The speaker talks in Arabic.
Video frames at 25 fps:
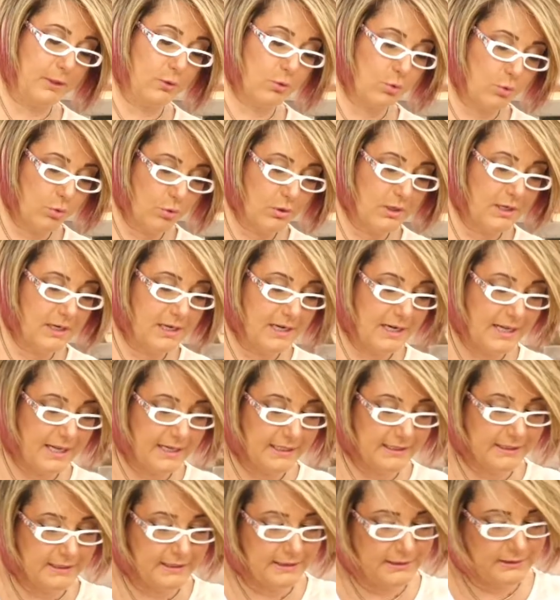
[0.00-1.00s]
كل
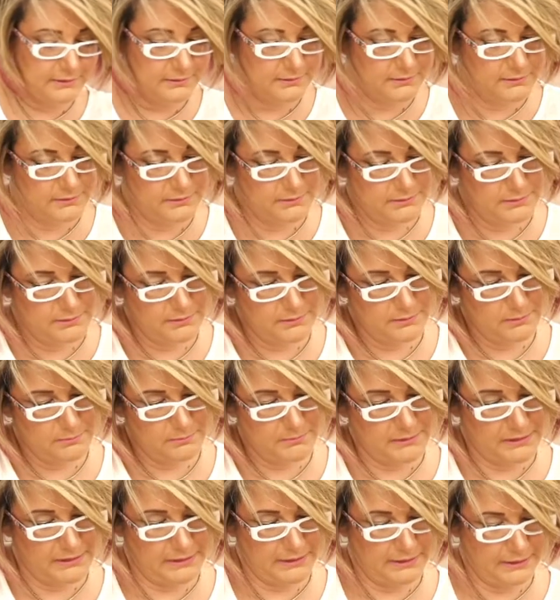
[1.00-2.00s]
اكلي
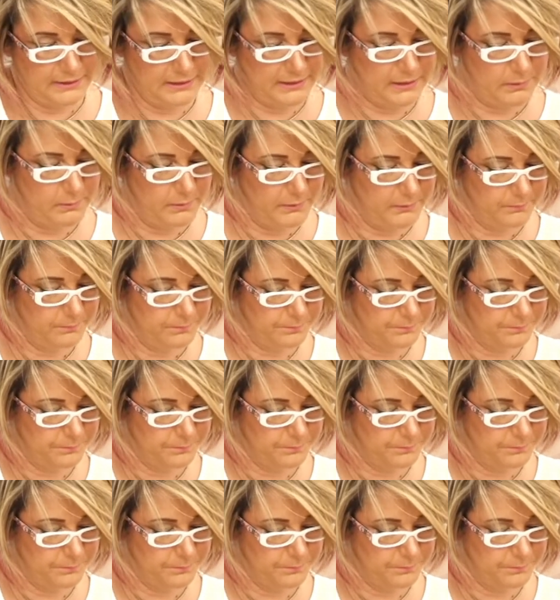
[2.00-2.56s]
من غير جبن